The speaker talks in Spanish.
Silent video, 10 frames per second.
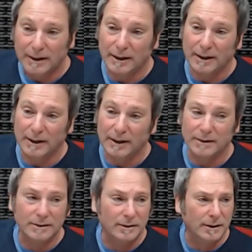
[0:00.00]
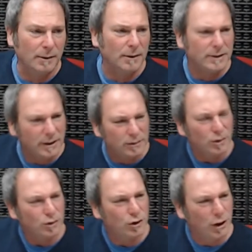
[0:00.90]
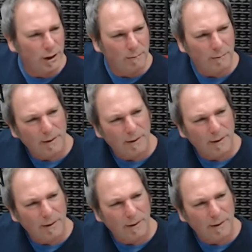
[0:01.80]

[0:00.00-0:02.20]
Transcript: Eh, que a decir, che.